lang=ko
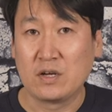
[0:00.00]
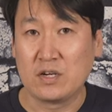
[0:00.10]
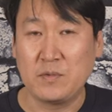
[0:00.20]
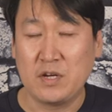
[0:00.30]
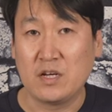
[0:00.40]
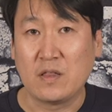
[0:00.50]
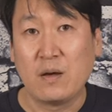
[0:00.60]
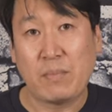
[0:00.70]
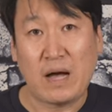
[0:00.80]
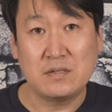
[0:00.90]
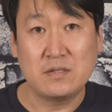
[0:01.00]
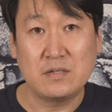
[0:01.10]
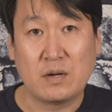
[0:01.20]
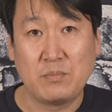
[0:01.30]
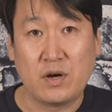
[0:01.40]
그러면은
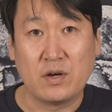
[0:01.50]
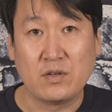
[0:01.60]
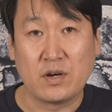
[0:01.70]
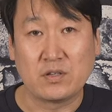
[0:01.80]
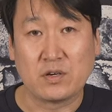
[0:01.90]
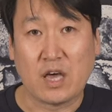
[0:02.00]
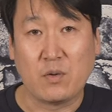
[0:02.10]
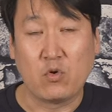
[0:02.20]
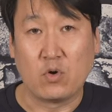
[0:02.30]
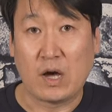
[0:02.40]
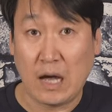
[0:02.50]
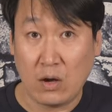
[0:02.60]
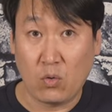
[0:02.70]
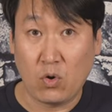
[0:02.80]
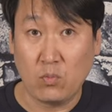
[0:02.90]
박스를 한번 열어서 개봉을
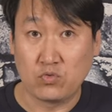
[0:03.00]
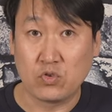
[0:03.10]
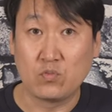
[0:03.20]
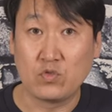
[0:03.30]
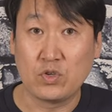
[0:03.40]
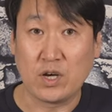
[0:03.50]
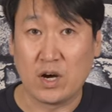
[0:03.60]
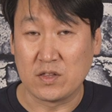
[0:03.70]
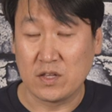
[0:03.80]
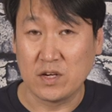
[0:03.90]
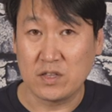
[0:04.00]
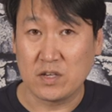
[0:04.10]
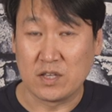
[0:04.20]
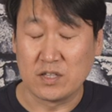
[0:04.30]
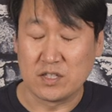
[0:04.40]
하고 부속물들이 어떤
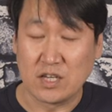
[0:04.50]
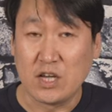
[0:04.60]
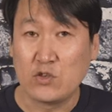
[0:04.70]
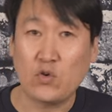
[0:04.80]
것들이 있는지